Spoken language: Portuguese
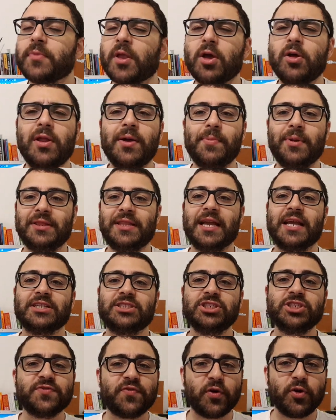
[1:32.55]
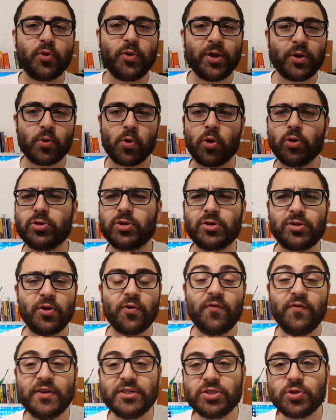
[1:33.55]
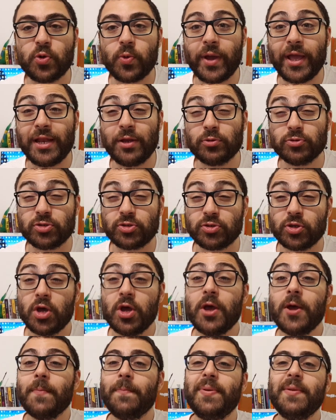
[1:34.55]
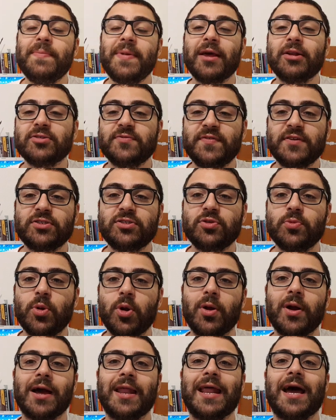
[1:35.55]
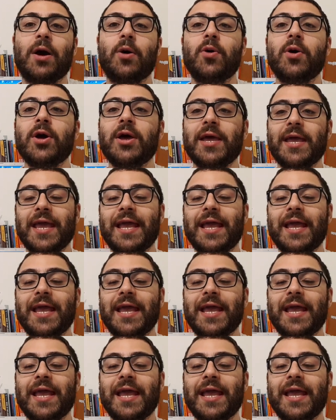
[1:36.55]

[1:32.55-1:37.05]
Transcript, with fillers: Eu lembro até que a gente foi no encontro, eu tenho um vídeo com ele, um dos primeiros vídeos do meu canal.